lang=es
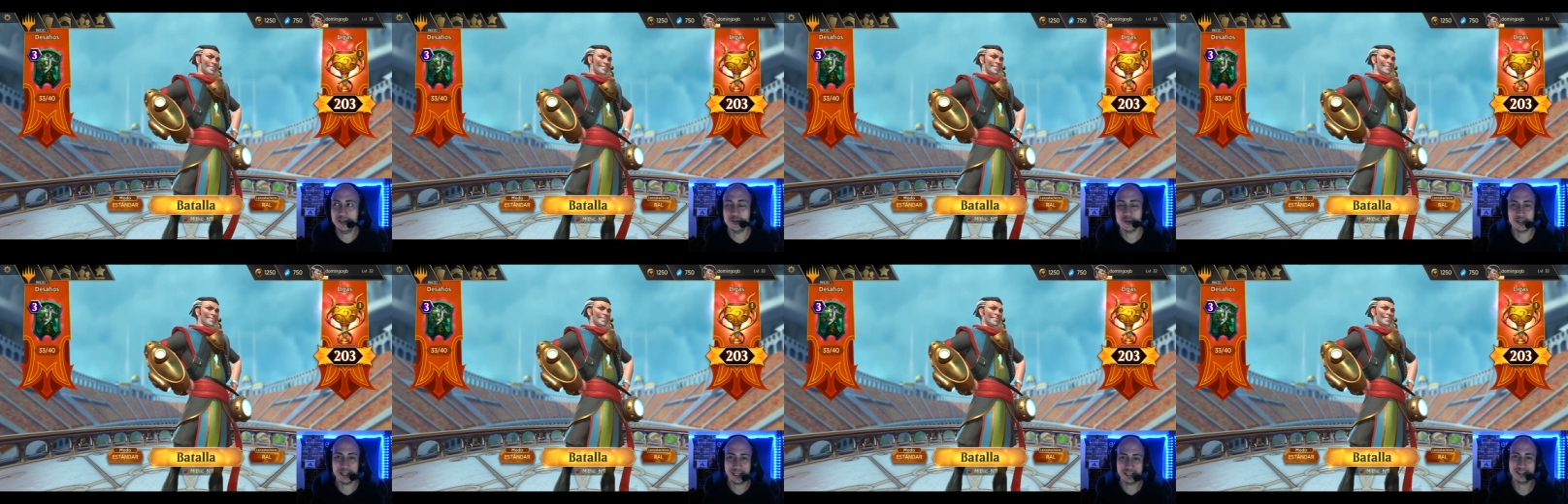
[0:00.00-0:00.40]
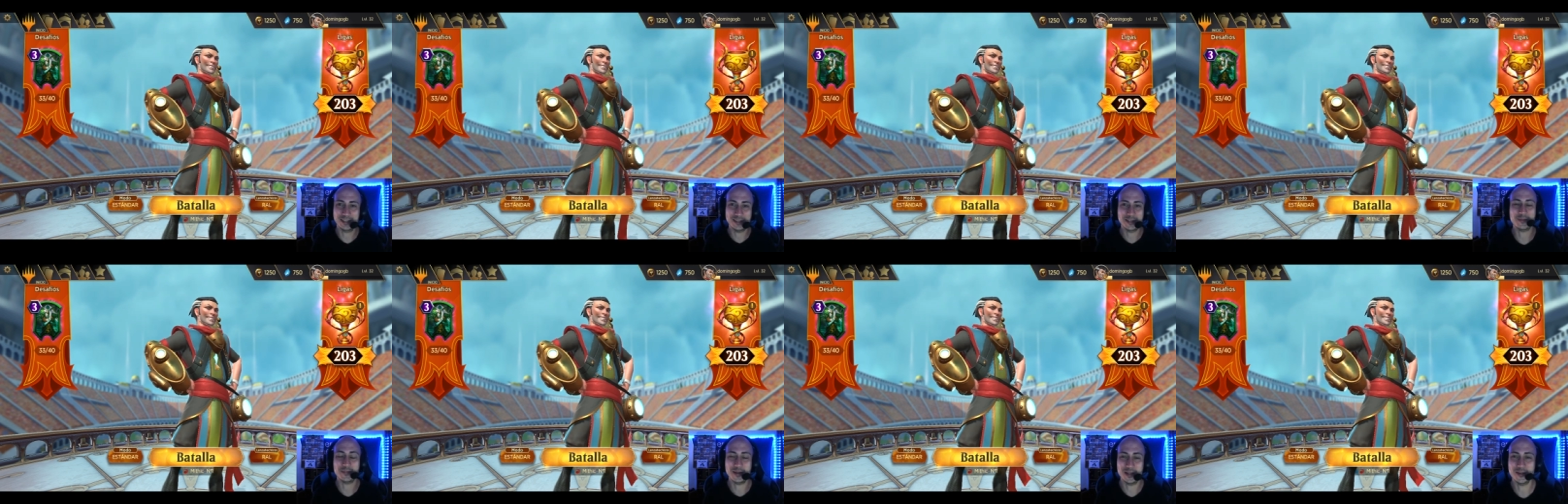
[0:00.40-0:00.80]
no sé qué estáis
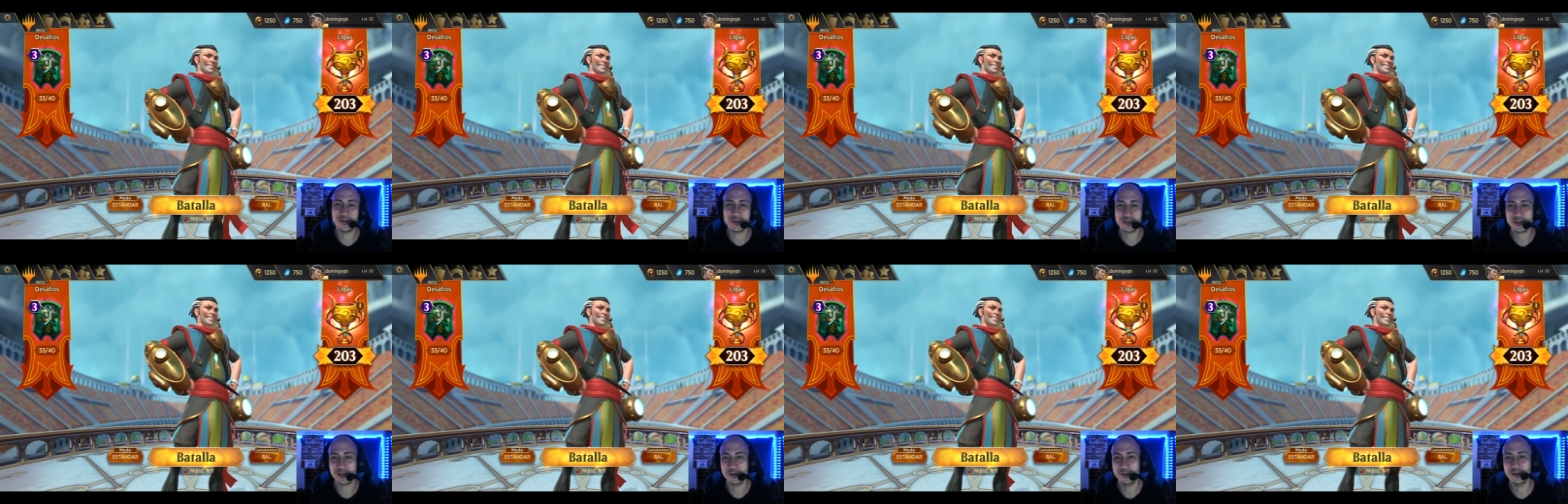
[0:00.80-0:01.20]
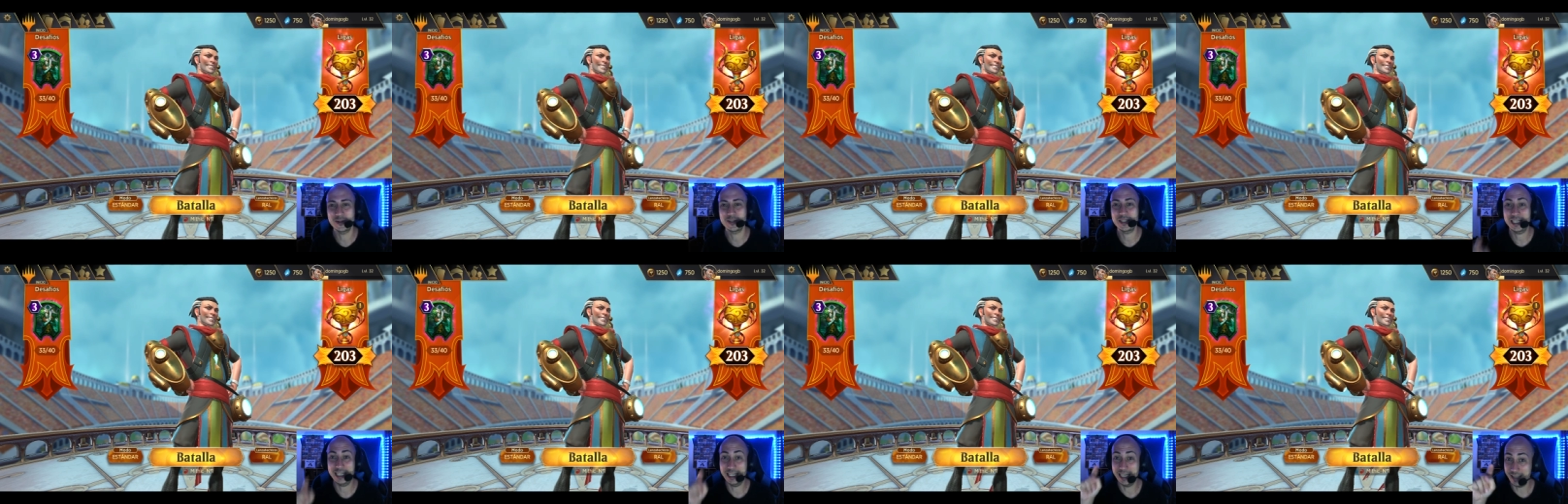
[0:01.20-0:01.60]
esperando a
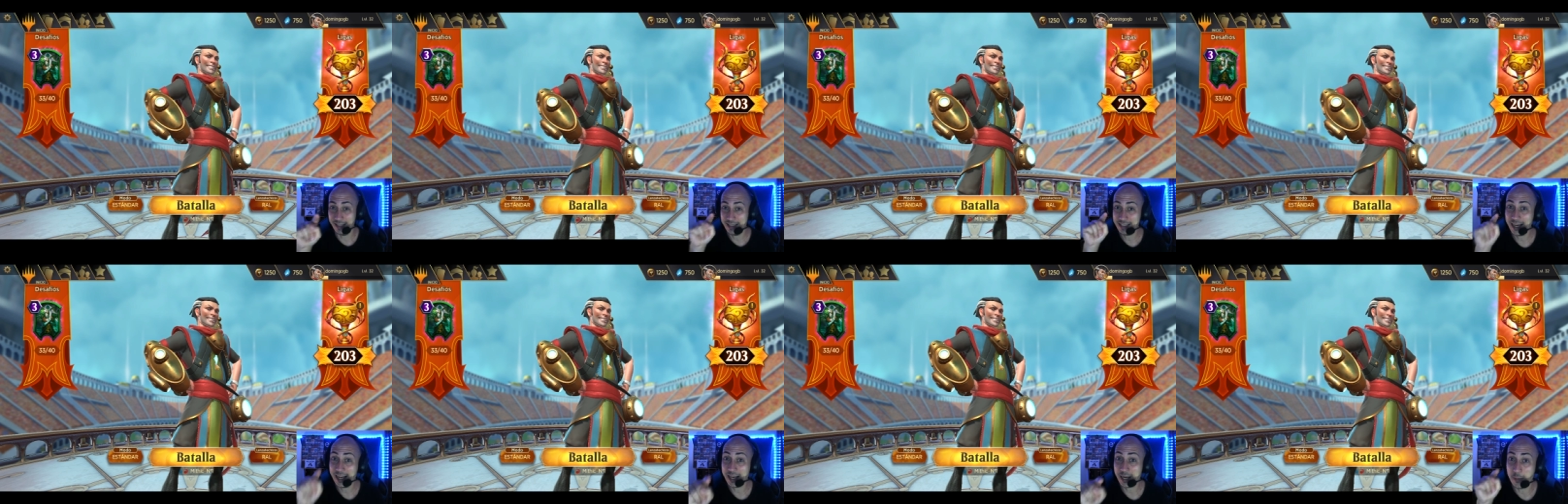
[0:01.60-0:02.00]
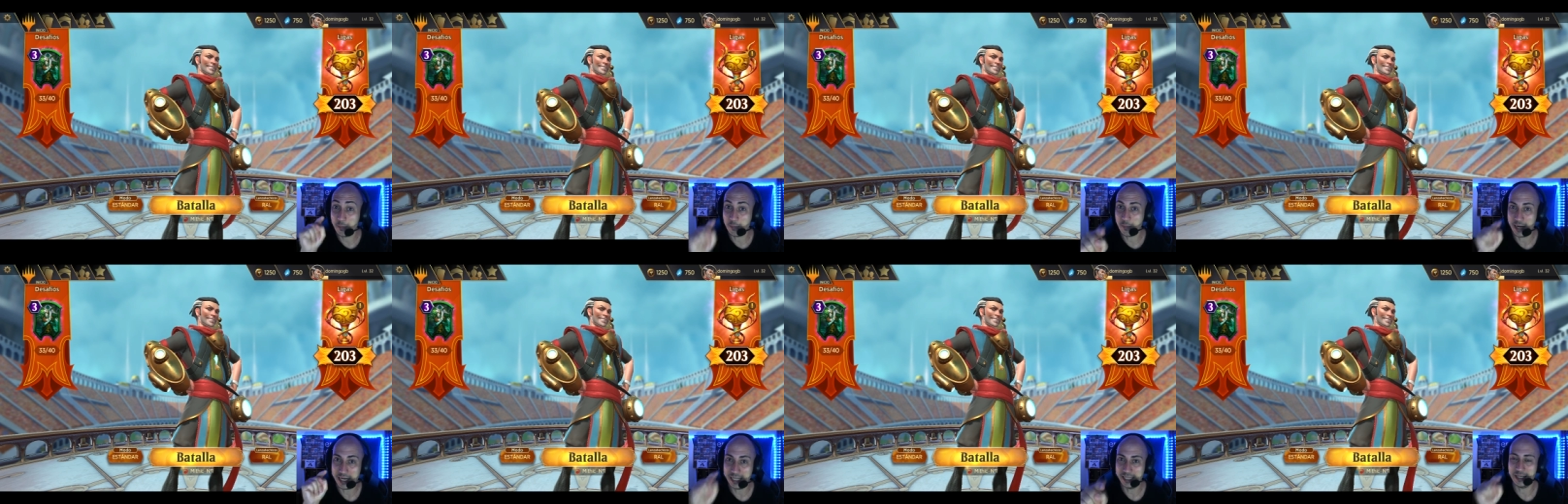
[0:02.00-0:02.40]
suscribiros y le deis a la
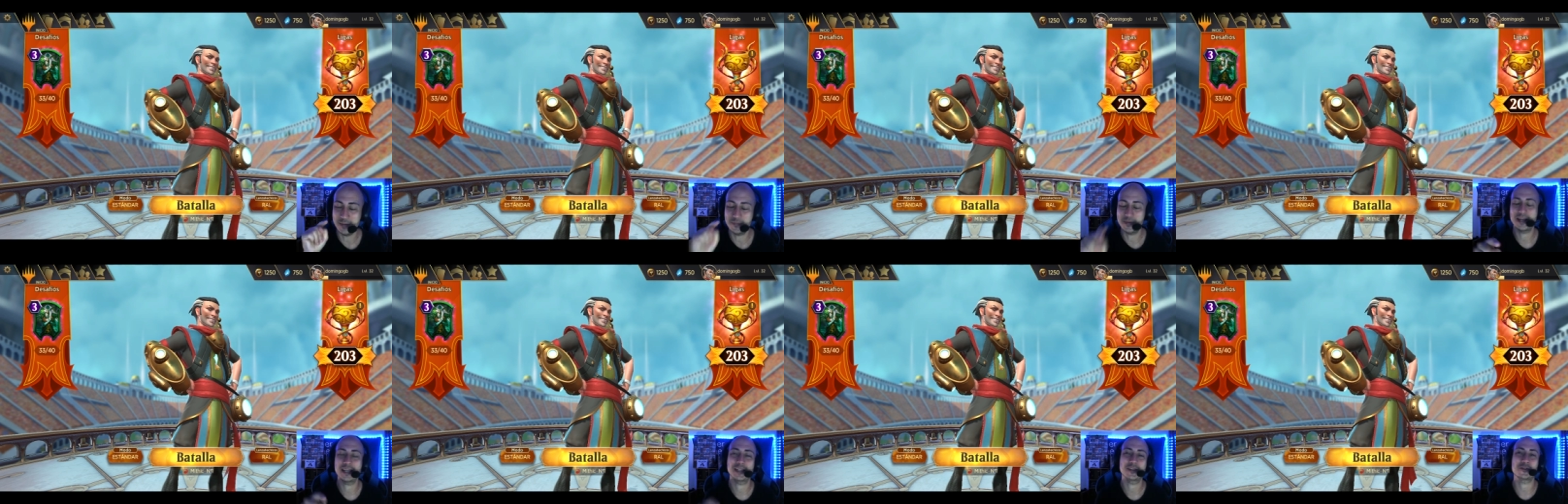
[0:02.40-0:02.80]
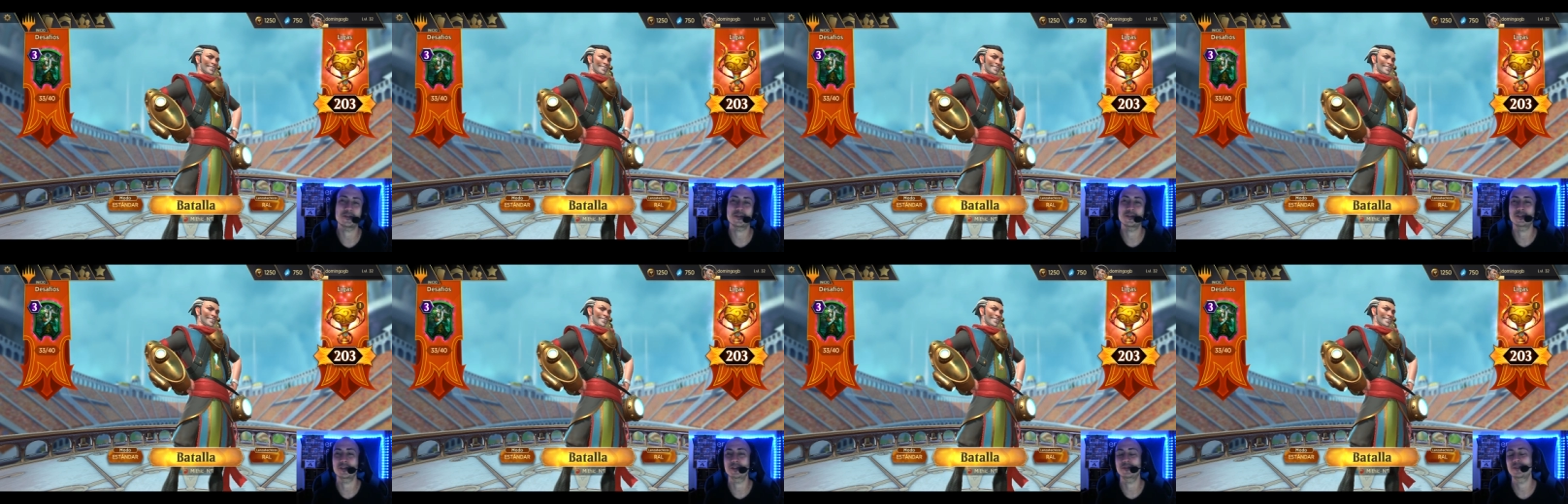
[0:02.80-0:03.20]
campanita para que os
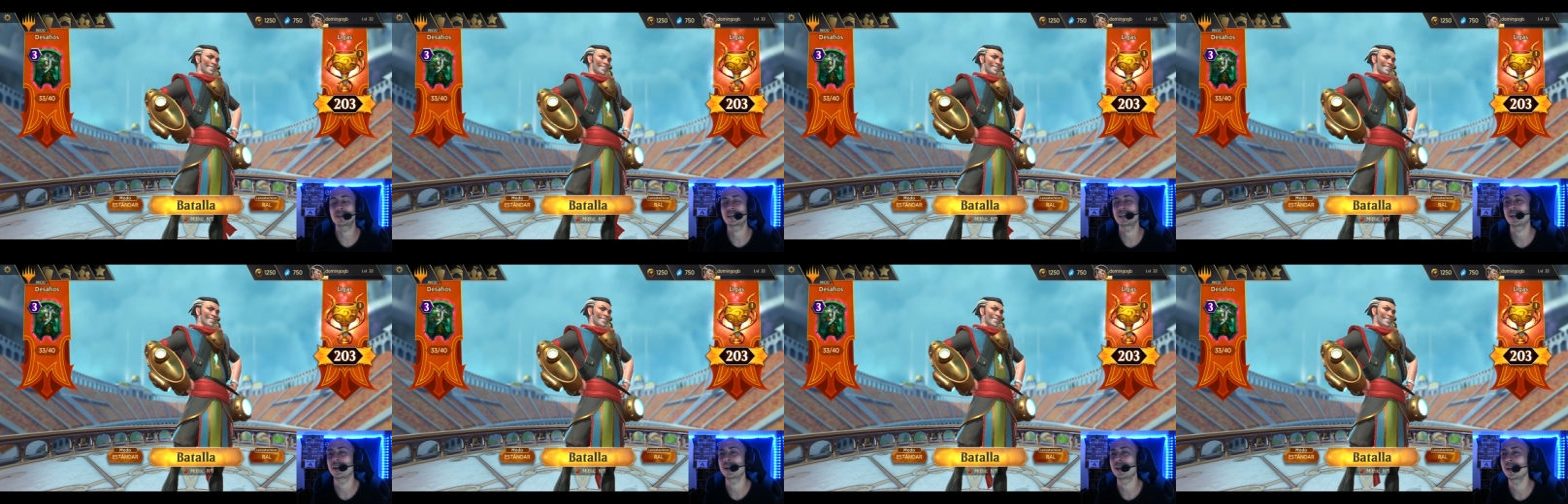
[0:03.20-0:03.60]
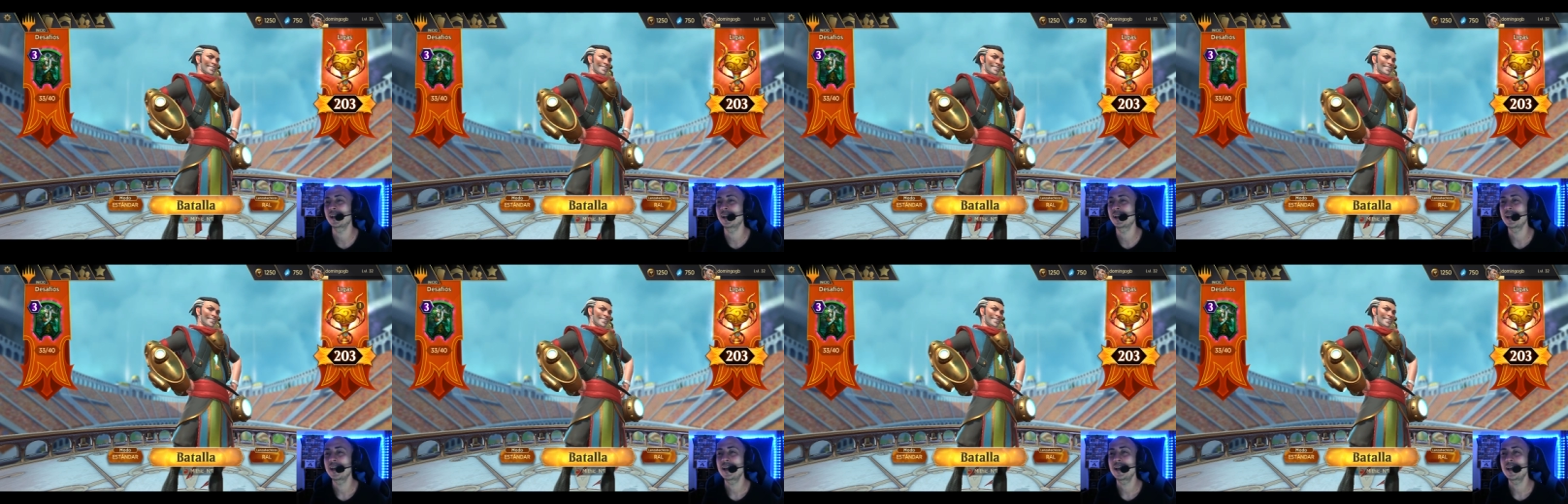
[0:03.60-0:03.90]
notifique el